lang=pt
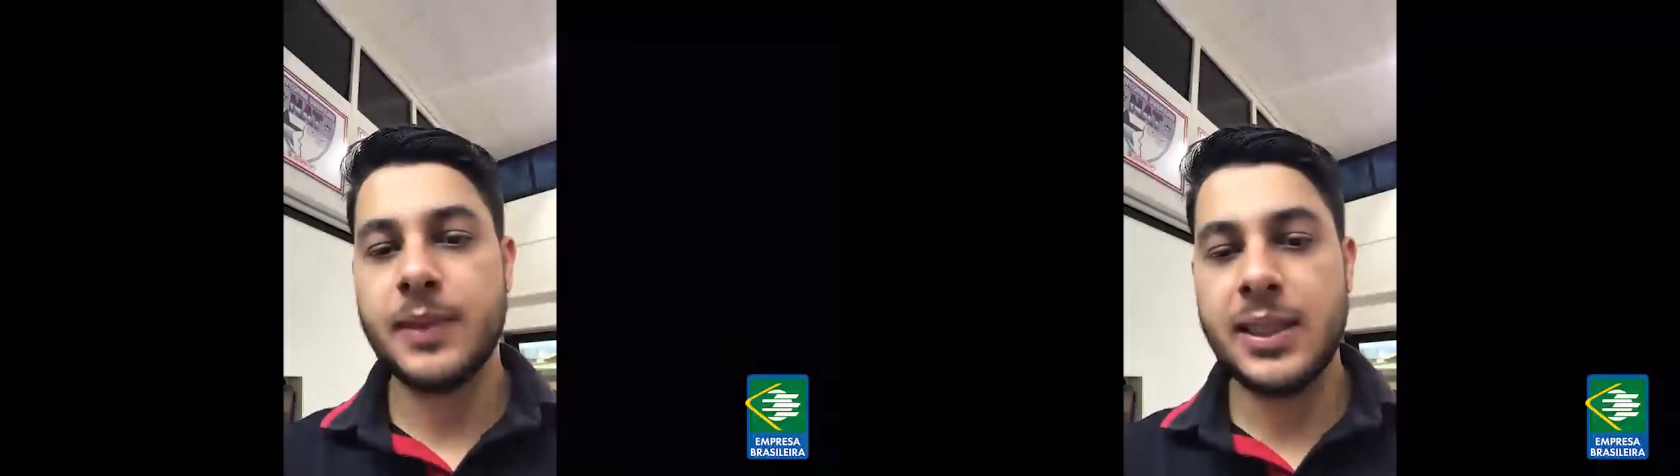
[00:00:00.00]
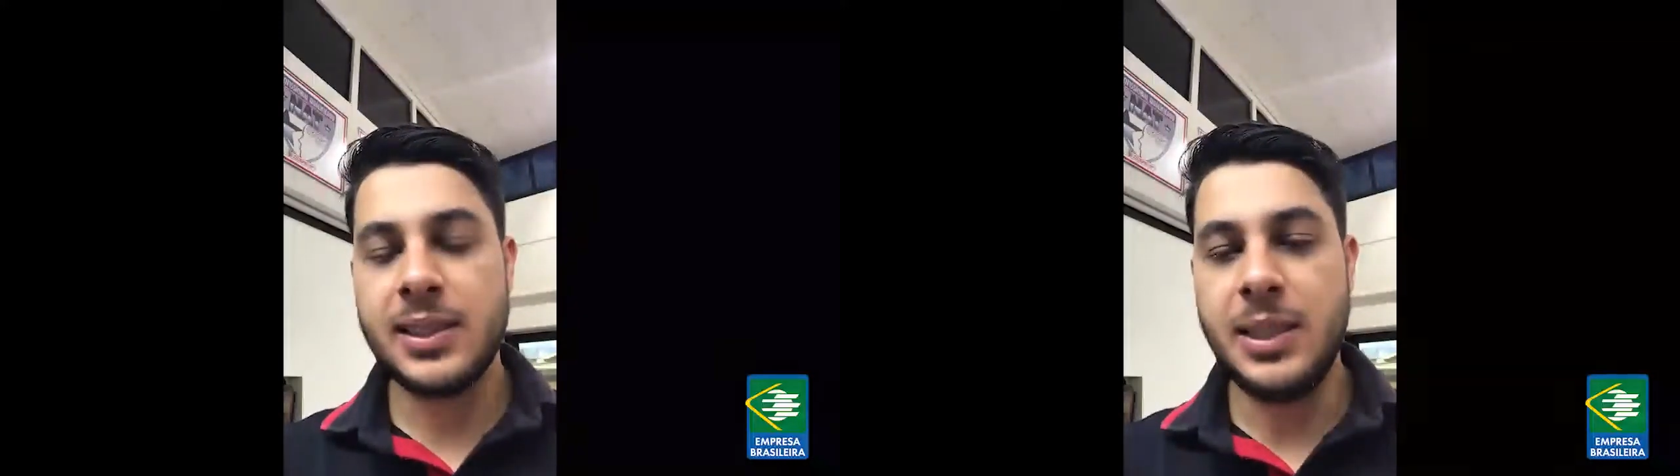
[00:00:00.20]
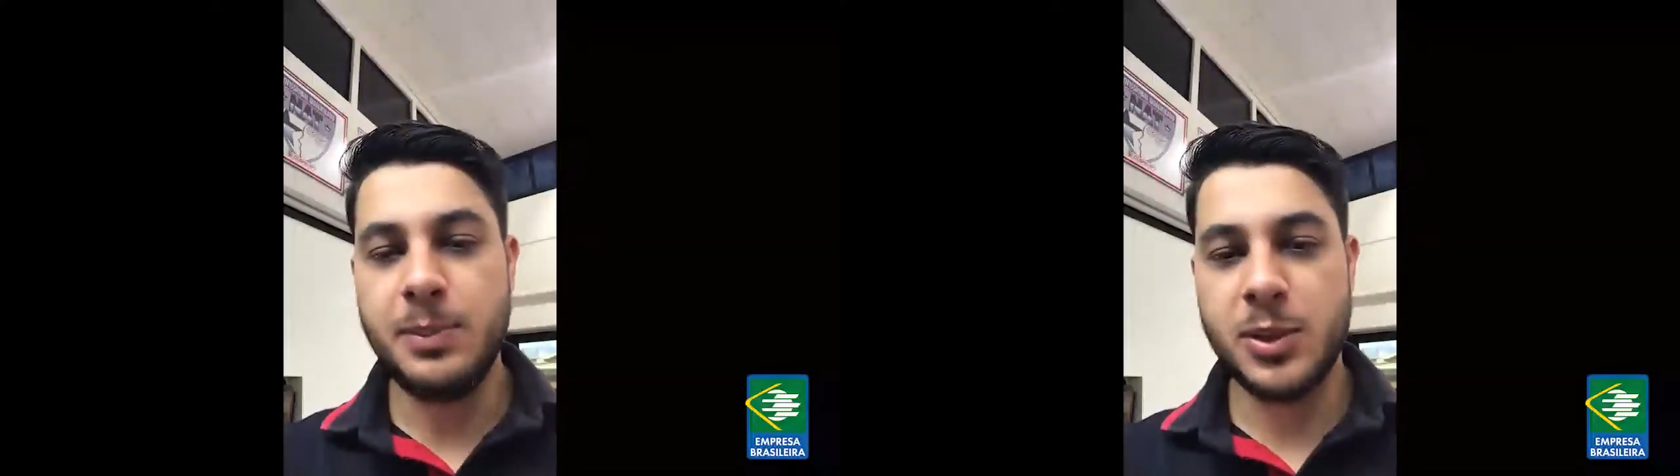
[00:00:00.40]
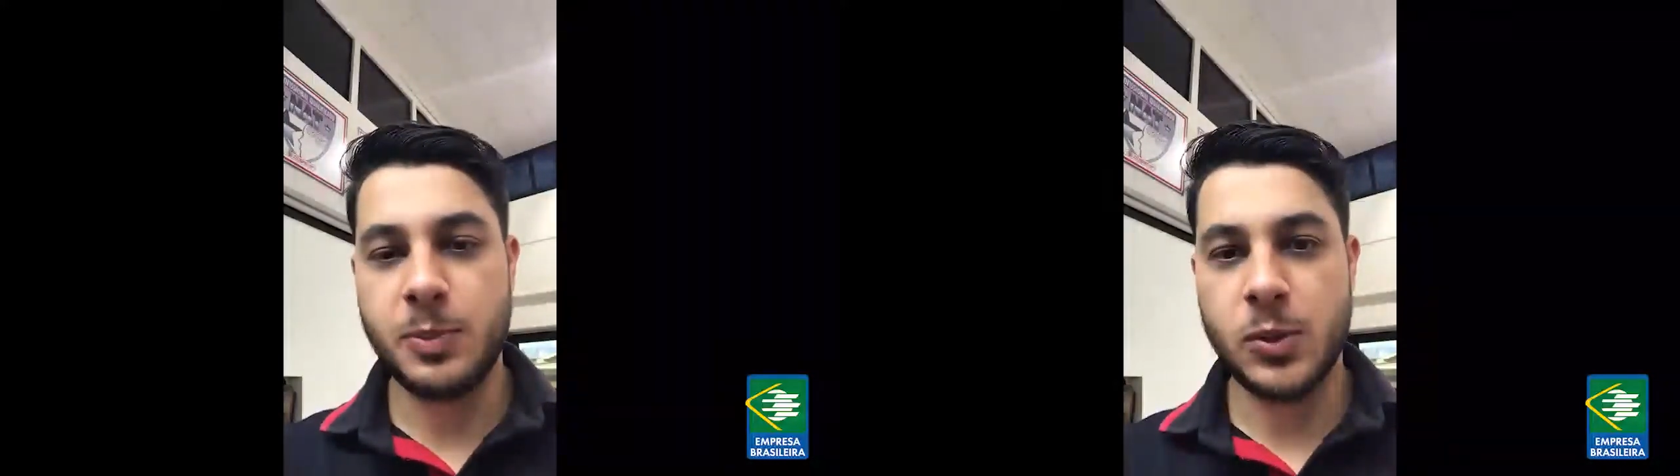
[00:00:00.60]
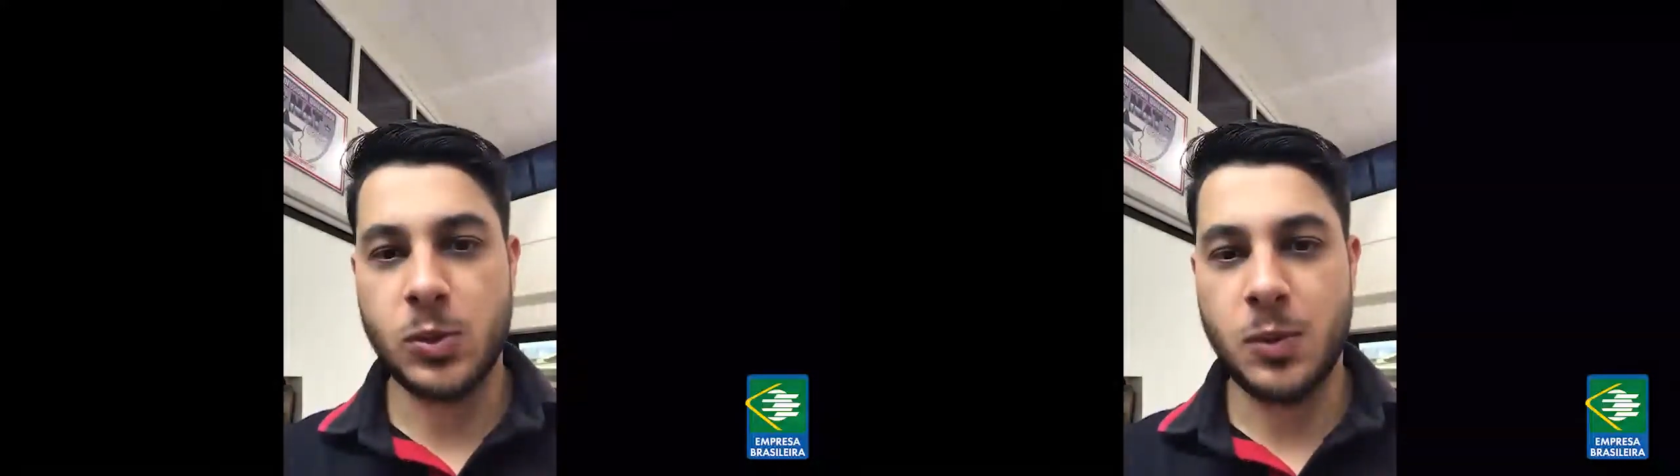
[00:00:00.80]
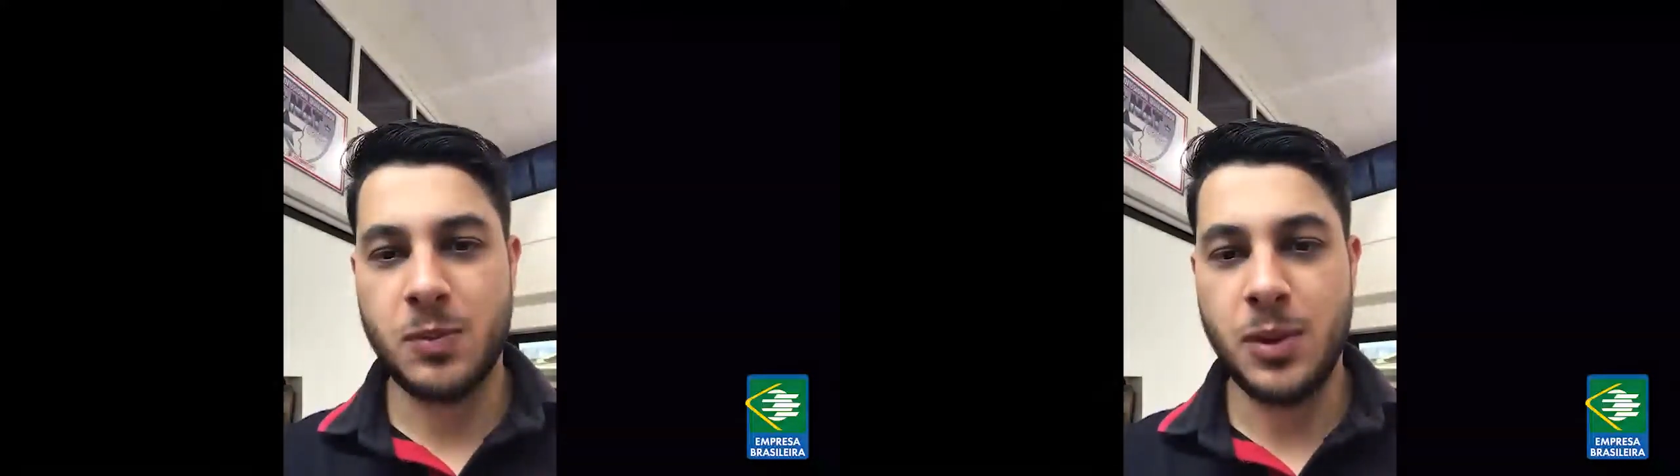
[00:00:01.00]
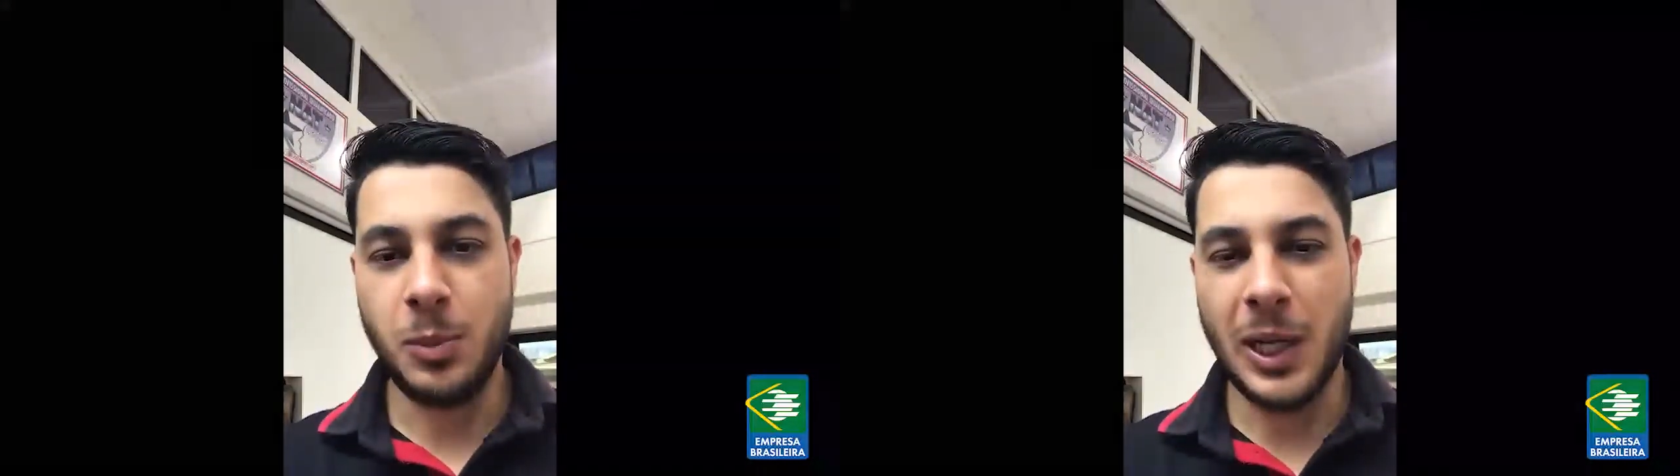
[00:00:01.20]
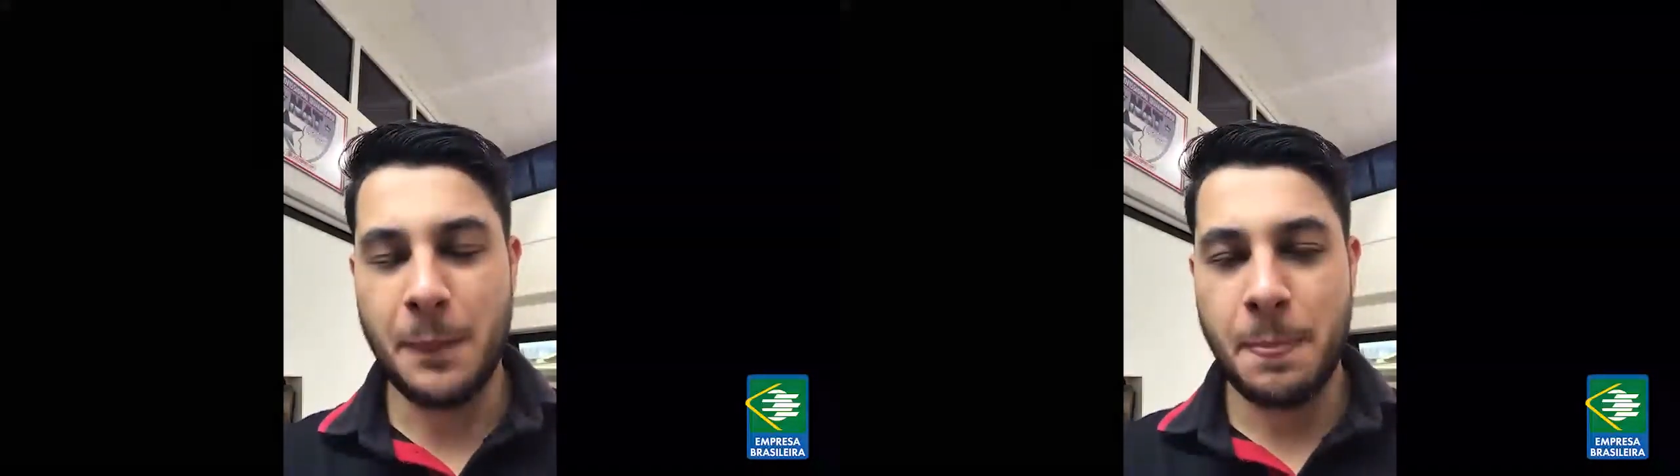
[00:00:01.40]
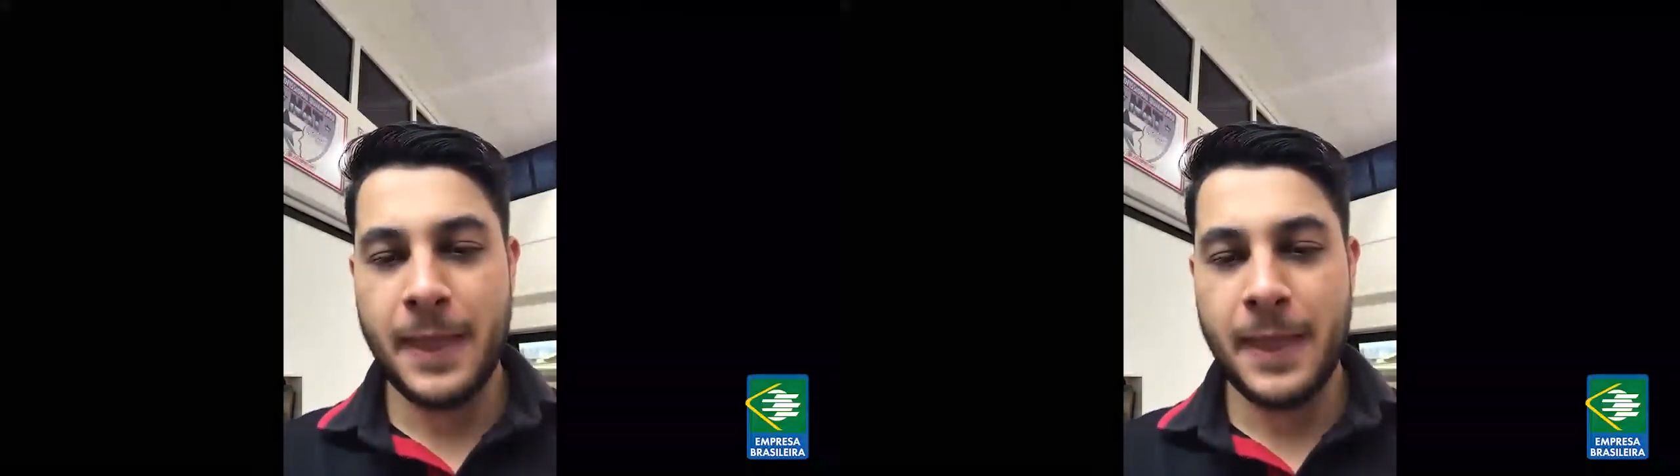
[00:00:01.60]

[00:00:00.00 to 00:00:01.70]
é simples, pessoal. Vamos lá.